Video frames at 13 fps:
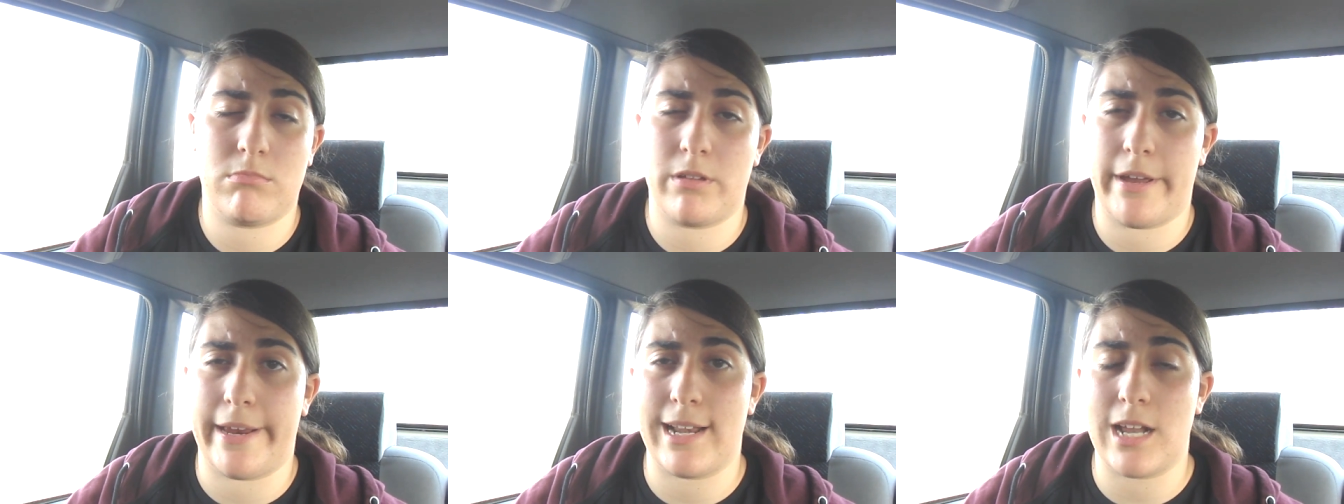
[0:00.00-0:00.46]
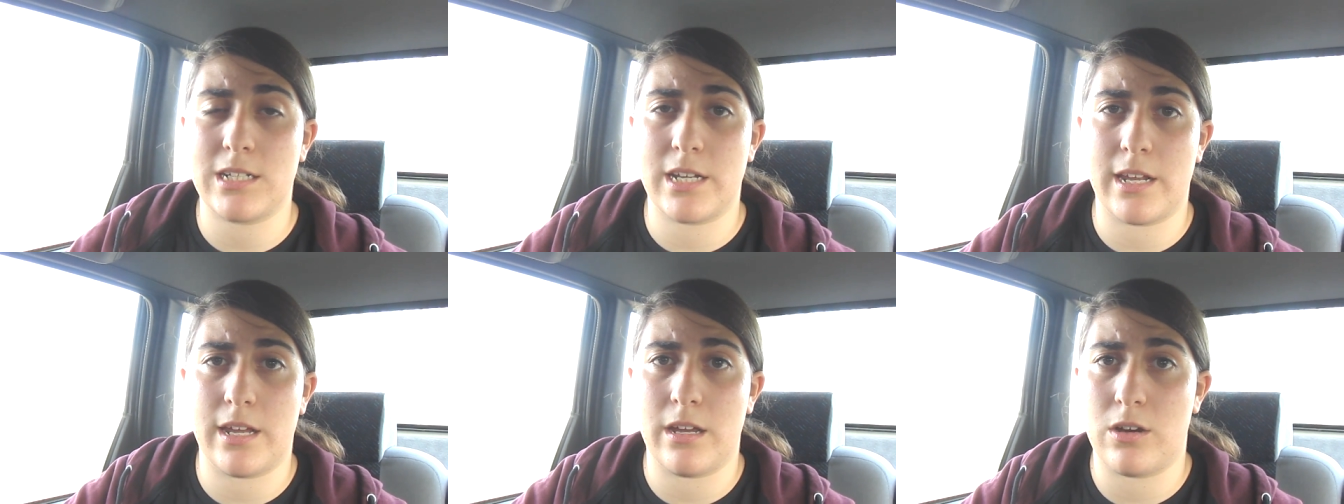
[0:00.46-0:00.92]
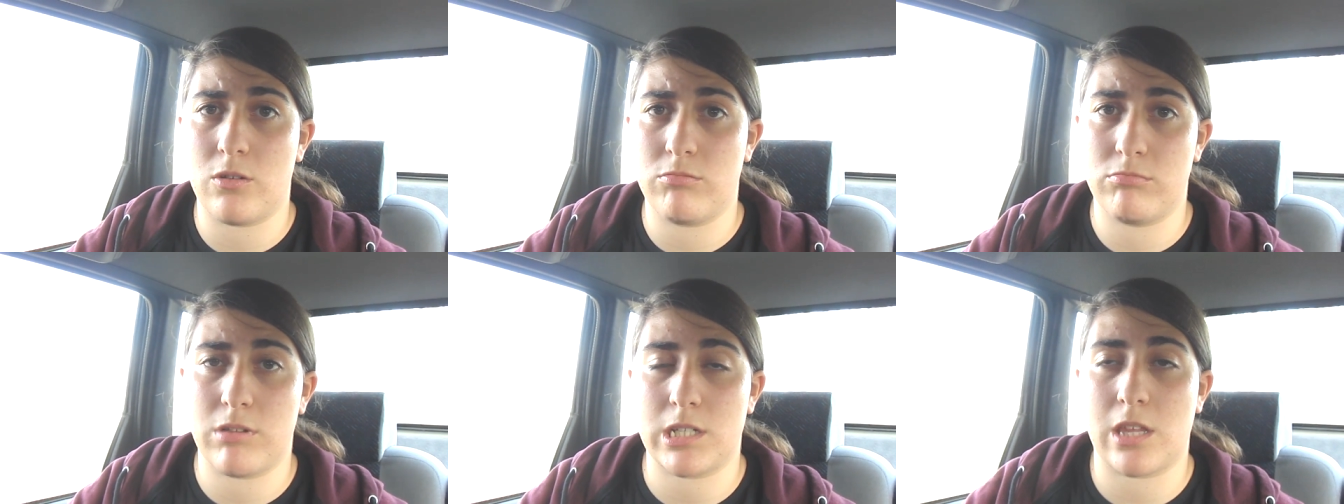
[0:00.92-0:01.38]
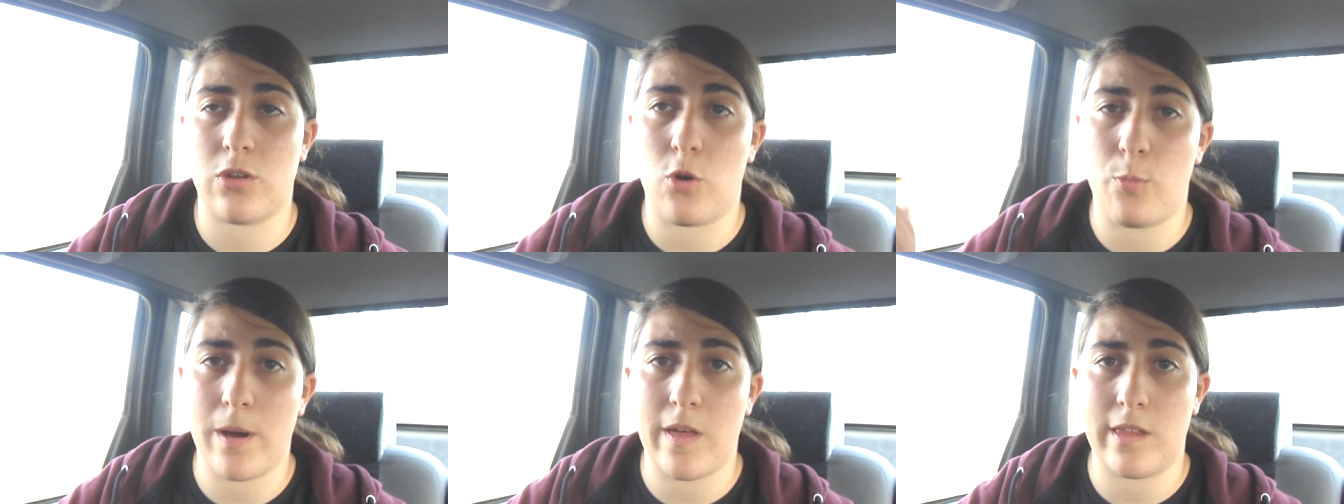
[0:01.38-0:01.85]
en clase bastante
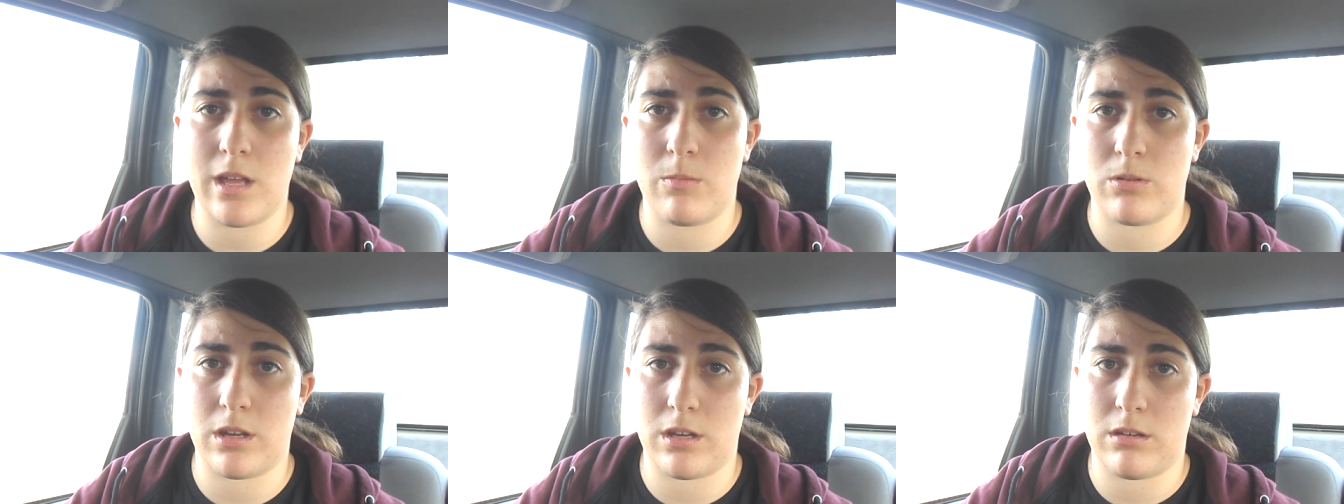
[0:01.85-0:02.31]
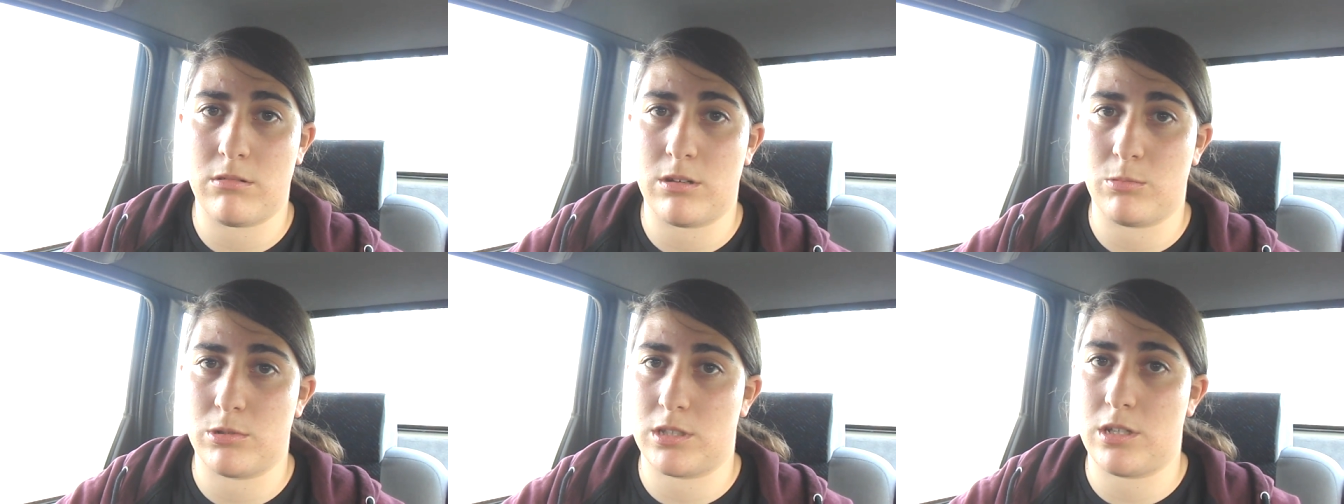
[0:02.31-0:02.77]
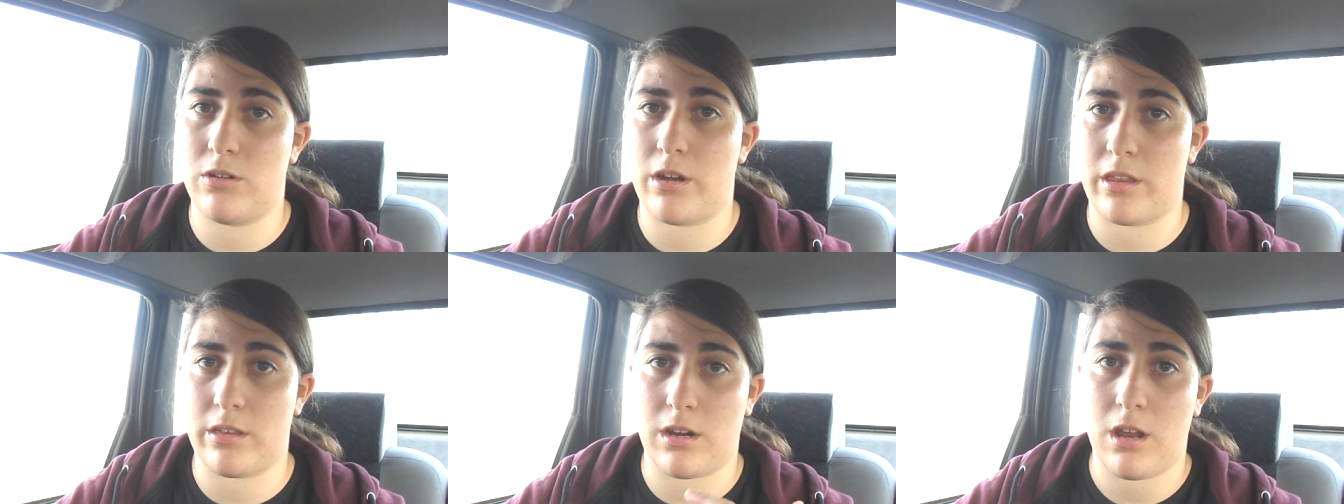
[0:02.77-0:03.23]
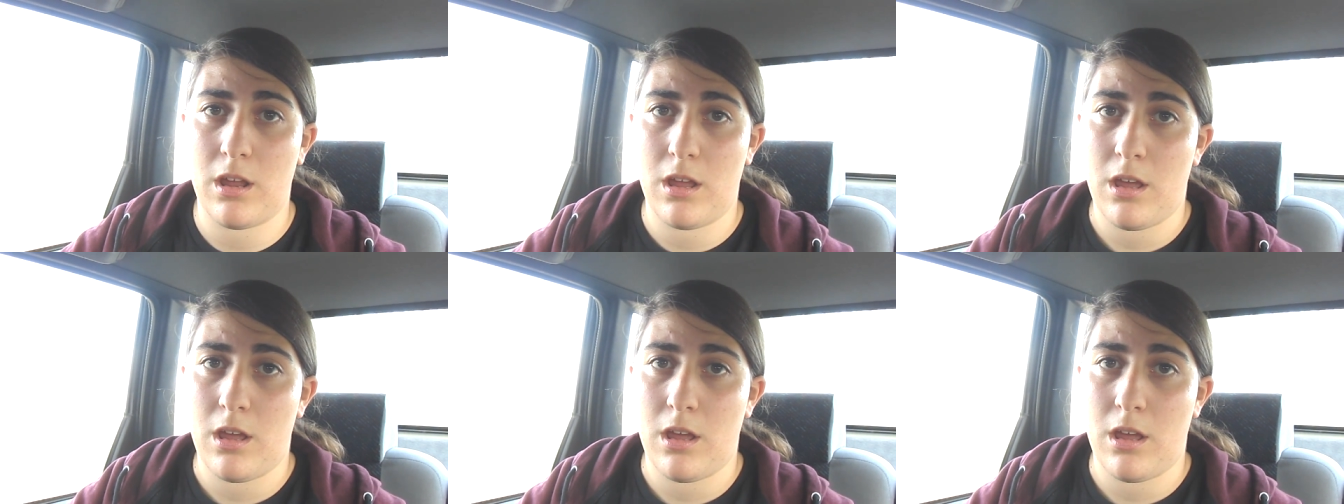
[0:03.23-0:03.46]
ocupada y tal, porque bueno, pues he tenido que hacer